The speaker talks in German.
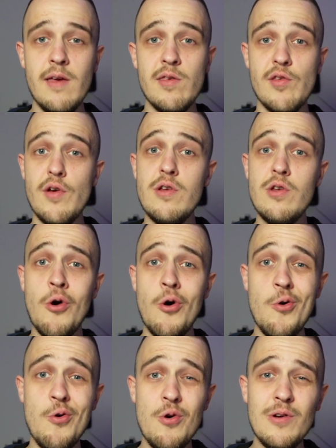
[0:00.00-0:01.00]
Sollten
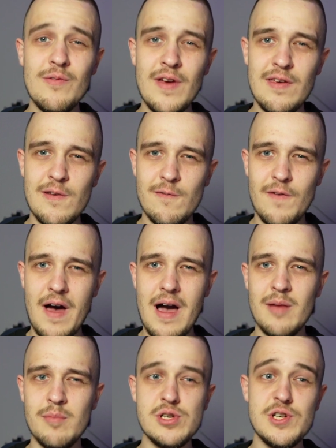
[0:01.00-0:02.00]
noch irgendwelche
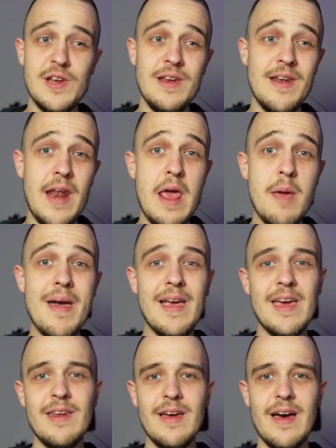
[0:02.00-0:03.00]
Fragen bestehen, dann immer
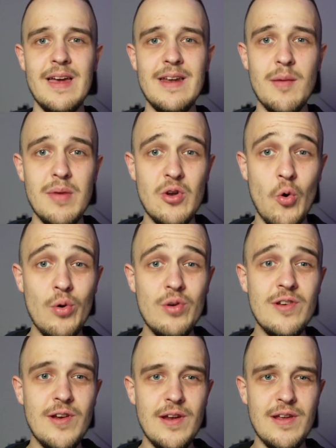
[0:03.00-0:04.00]
gerne rein damit
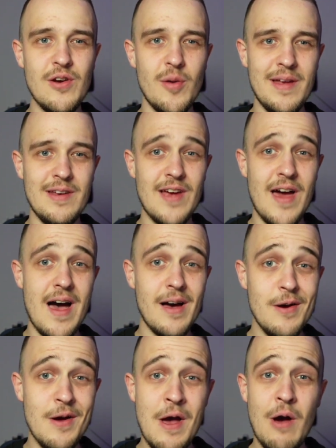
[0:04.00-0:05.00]
unten in die
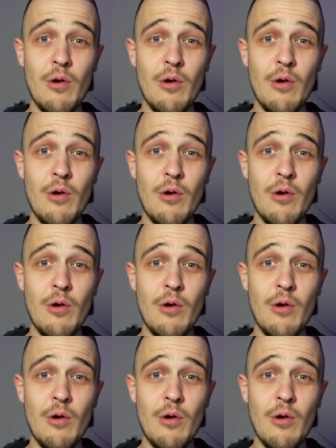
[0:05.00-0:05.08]
Kommentare.